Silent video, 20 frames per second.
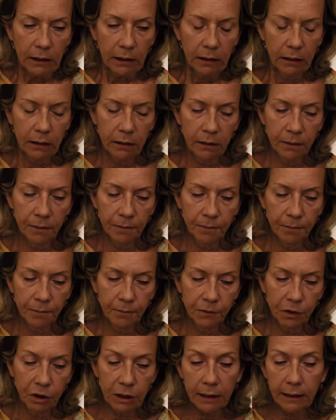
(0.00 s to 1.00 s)

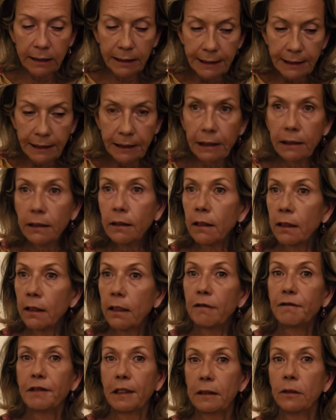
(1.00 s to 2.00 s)
euh, chaque lignée a
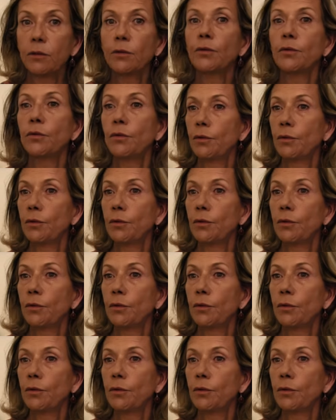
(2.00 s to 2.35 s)
la façon